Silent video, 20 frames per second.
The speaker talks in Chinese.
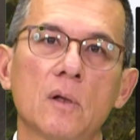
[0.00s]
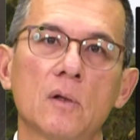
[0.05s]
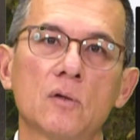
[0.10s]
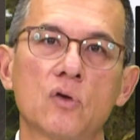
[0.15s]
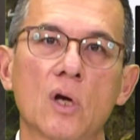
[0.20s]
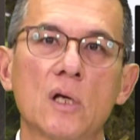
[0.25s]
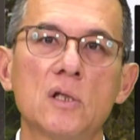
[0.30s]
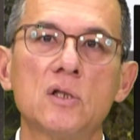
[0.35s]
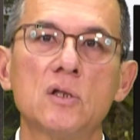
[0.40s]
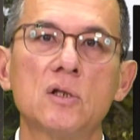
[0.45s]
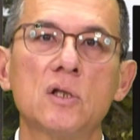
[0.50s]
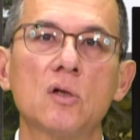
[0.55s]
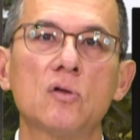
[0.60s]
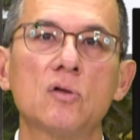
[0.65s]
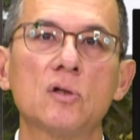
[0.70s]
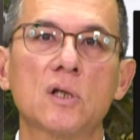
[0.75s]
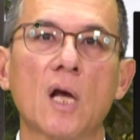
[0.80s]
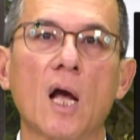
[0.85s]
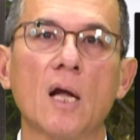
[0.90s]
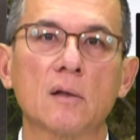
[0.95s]
全世界
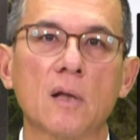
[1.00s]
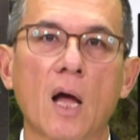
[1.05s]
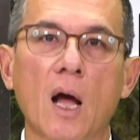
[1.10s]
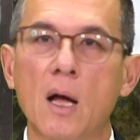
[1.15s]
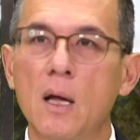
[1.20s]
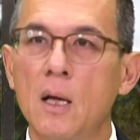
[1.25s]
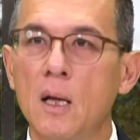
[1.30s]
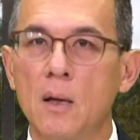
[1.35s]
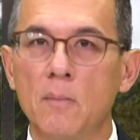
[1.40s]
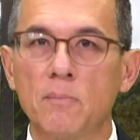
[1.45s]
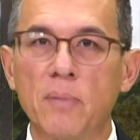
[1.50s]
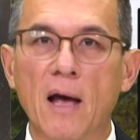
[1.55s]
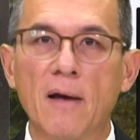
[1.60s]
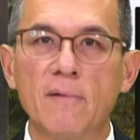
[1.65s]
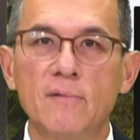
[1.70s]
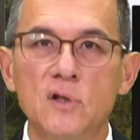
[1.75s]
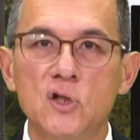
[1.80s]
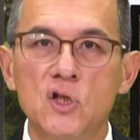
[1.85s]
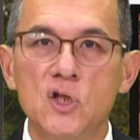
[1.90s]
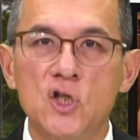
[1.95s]
都是看它
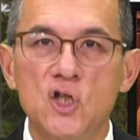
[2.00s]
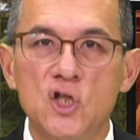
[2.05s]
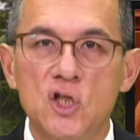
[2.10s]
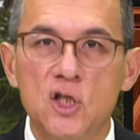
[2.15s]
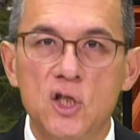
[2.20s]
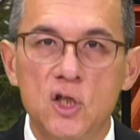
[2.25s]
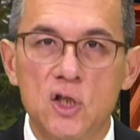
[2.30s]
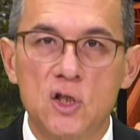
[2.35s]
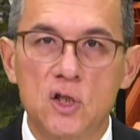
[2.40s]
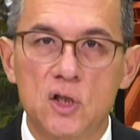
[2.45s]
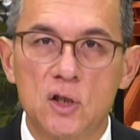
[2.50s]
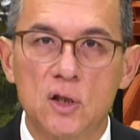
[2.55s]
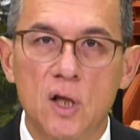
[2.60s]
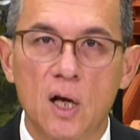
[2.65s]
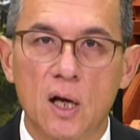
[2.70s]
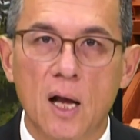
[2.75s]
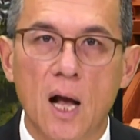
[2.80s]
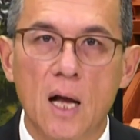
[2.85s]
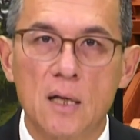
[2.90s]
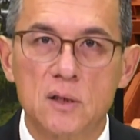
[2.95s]
百分之四十
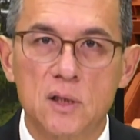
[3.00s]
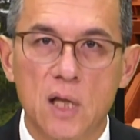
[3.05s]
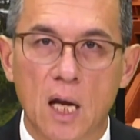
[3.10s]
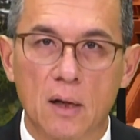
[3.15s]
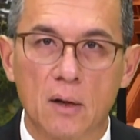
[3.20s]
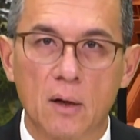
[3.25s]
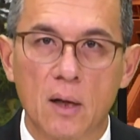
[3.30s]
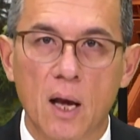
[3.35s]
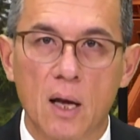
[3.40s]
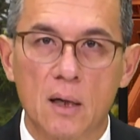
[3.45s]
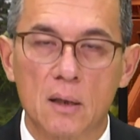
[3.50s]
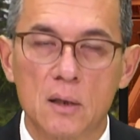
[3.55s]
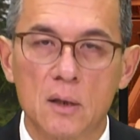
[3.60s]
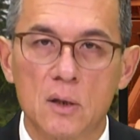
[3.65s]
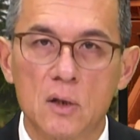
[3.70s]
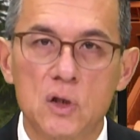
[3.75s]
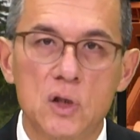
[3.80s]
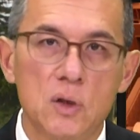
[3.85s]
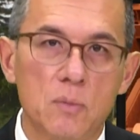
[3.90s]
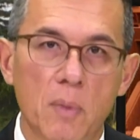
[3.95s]
的钢产量
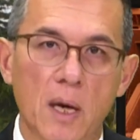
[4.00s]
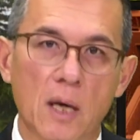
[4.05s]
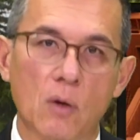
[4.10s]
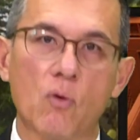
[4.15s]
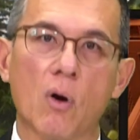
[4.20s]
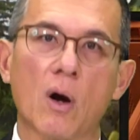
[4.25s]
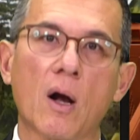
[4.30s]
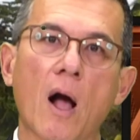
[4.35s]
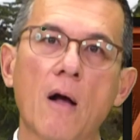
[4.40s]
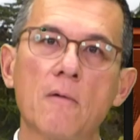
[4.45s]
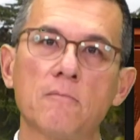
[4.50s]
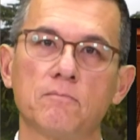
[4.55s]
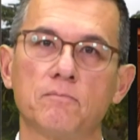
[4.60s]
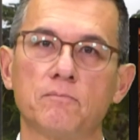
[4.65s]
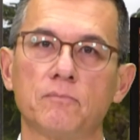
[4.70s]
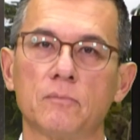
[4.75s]
是美国钢。